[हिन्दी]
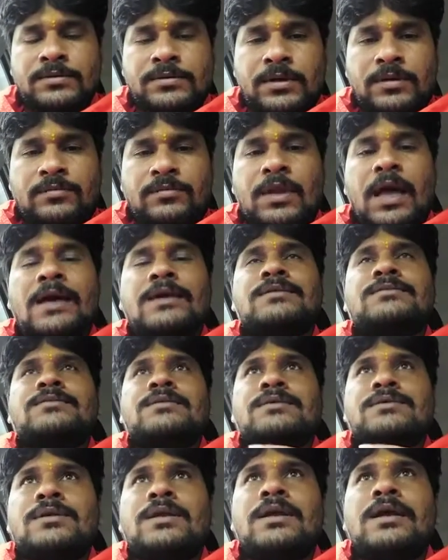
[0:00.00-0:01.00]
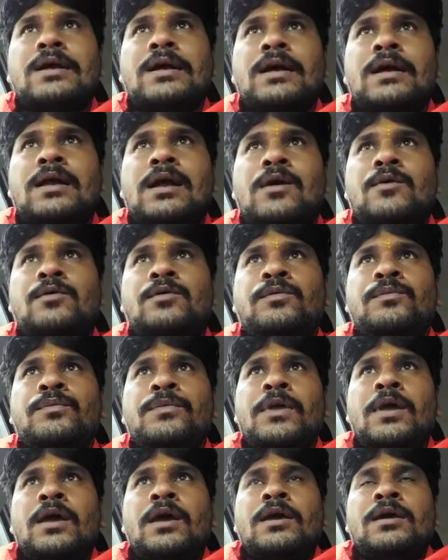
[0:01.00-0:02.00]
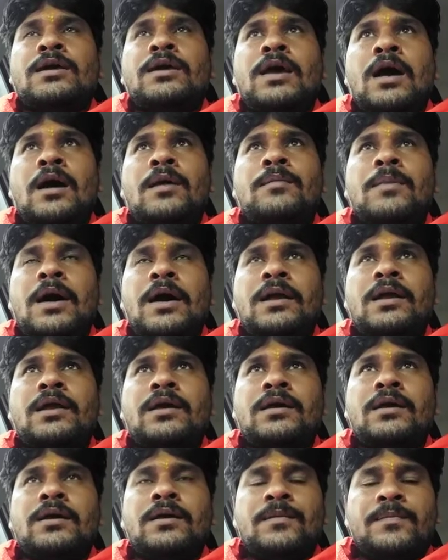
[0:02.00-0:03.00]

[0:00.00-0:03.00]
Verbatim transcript: 27 इसलिए कह रहा हूँ कि हमारे